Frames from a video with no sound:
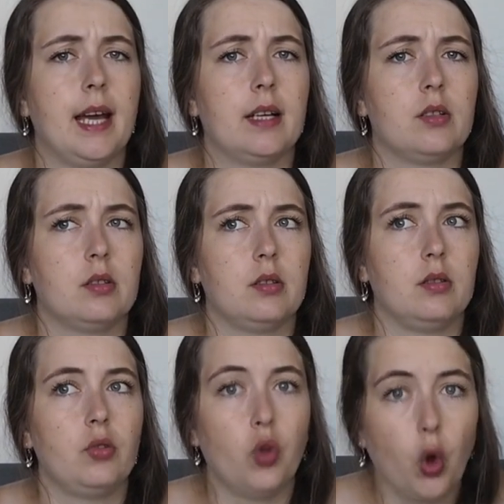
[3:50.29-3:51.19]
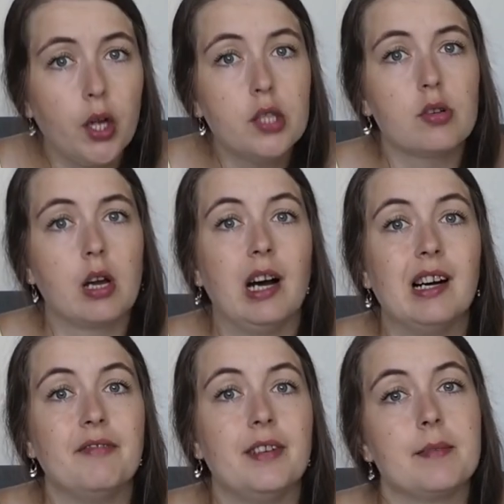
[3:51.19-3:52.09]
ja, neu zu
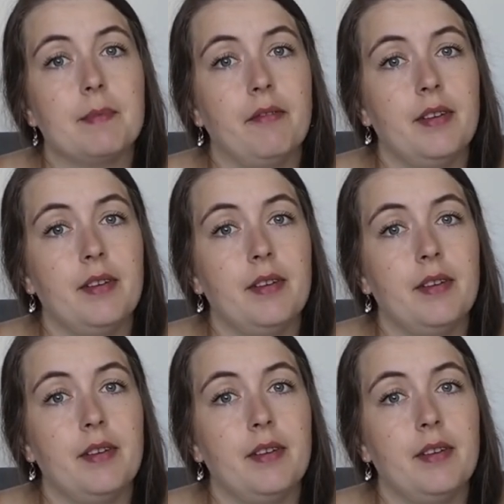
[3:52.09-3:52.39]
kaufen ist.